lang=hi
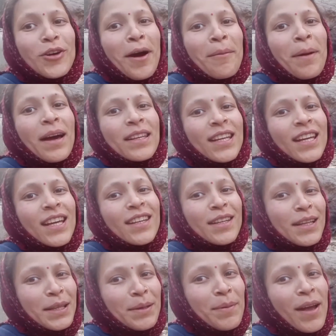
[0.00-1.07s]
हम आ रखे हैं
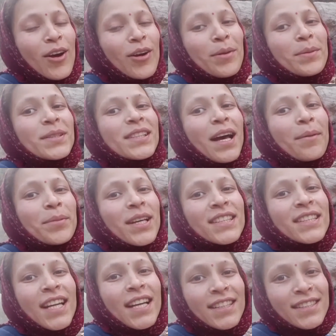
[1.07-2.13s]
नदी में और अभी शाम
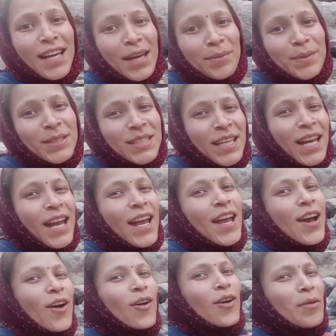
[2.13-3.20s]
के साढ़े चार बज गए
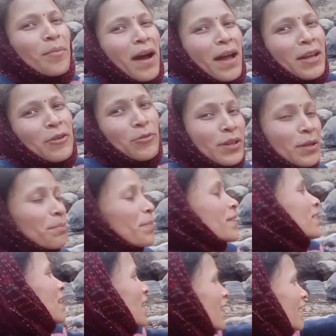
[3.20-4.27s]
हैं और माही उधर
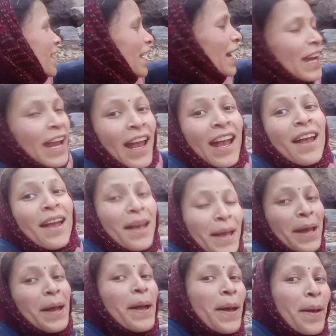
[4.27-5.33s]
पत्थर लेने गई है
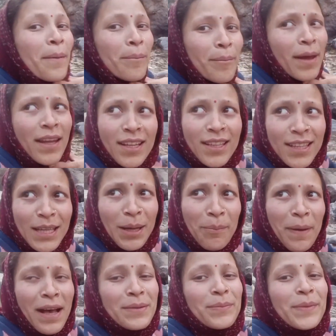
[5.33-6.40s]
मैं नदी के
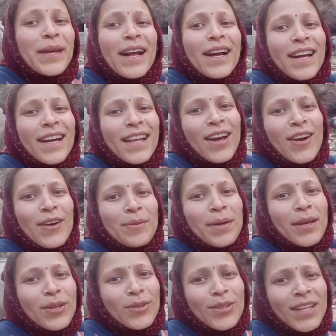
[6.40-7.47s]
पास मेरा घर है और
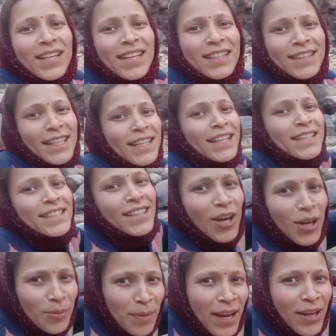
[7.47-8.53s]
मेरे को डर लगती है नदी से
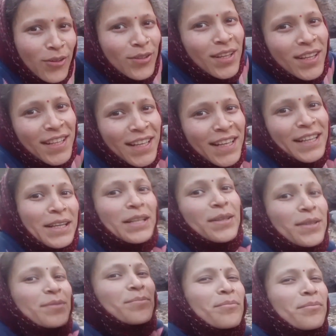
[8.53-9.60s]
और माही को डर नहीं लगी
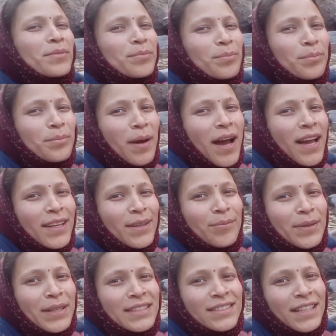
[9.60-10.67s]
माही
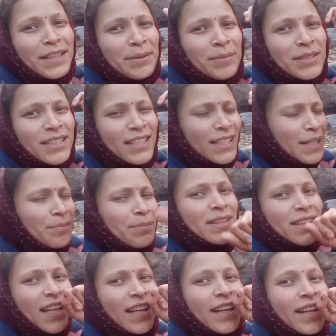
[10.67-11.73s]
बीच नदी में चली गई
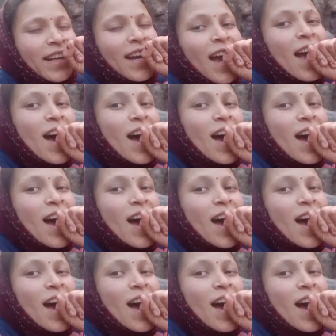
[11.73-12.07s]
पत्थर लेने